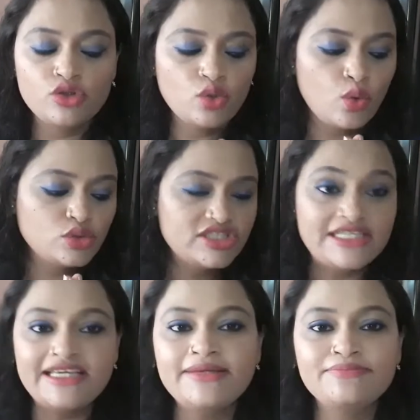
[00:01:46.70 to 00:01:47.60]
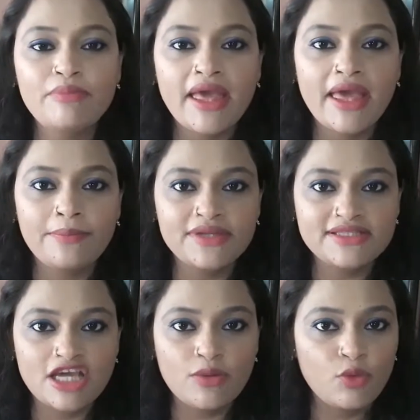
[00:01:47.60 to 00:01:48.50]
तो चलिए मैं अपने
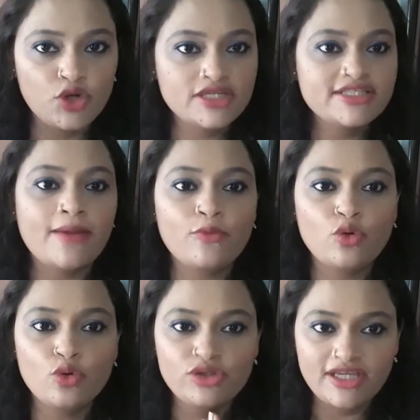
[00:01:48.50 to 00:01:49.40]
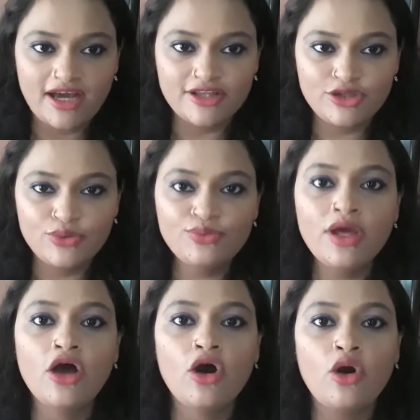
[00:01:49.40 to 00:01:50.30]
सारे प्रोडक्ट्स आपको दिखाती हूँ
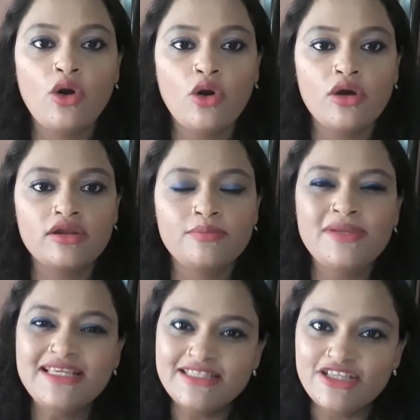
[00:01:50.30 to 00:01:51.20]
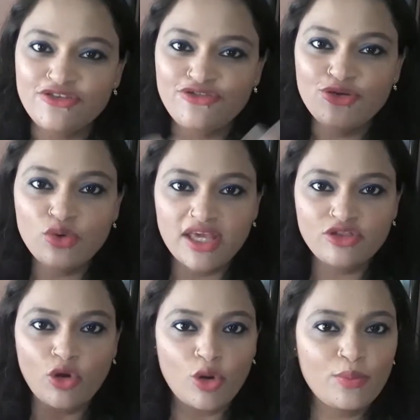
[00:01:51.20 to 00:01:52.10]
और प्लीज़ रिव्यू के
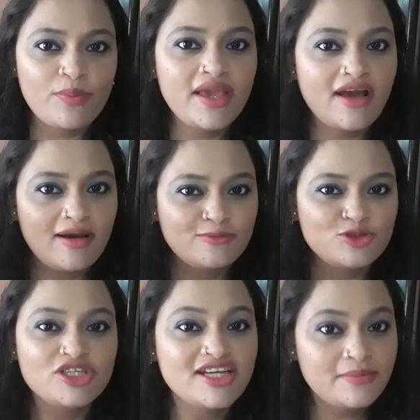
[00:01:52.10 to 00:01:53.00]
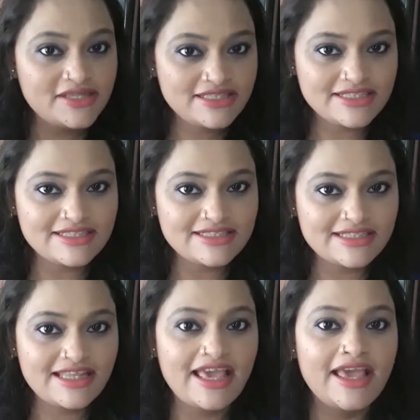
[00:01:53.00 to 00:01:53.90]
तौर पे आप मुझे कमेंट्स कर
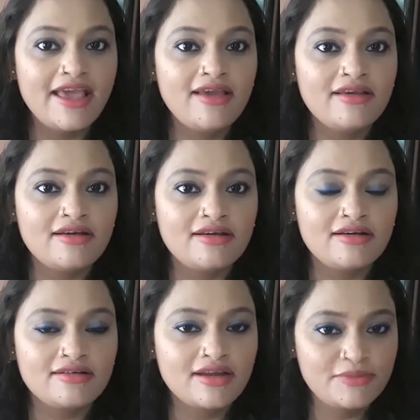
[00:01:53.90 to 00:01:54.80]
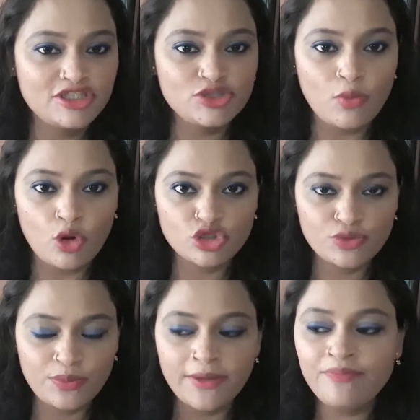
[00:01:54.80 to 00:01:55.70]
सकते हैं कमेंट्स बॉक्स
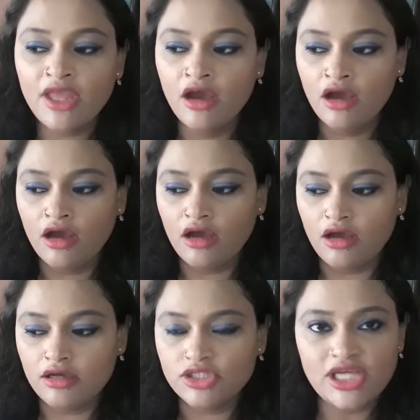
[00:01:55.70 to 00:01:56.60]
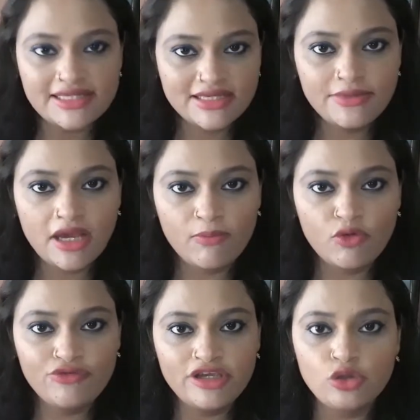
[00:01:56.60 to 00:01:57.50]
पे आ, जैसा भी
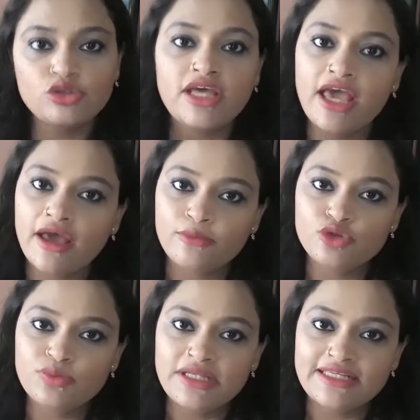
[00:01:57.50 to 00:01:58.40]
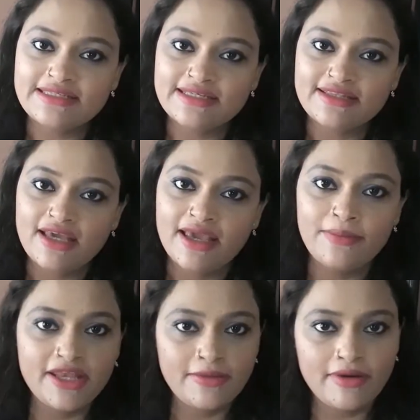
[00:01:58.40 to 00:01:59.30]
आपको फ़ील होता है आप उसमें लिख सकते हैं
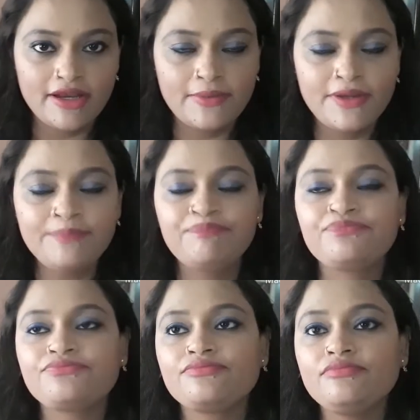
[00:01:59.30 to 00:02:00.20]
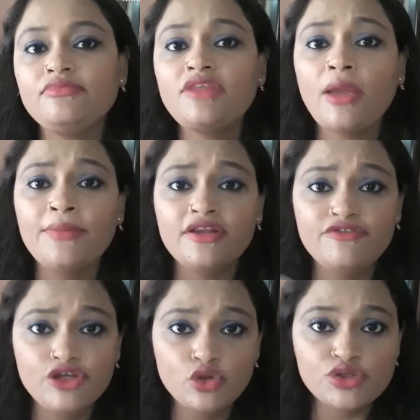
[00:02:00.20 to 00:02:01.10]
मेरे बारे में मेरे
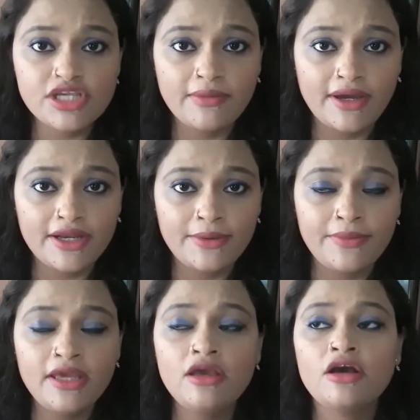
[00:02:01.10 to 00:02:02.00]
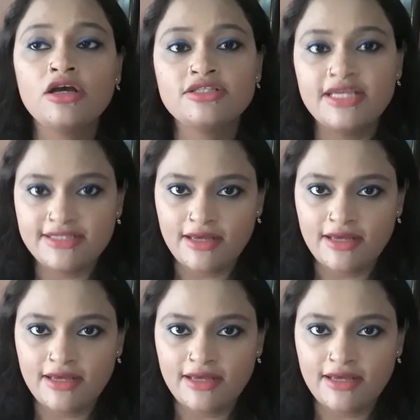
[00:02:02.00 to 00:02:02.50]
वीडियोस के बारे में जैसा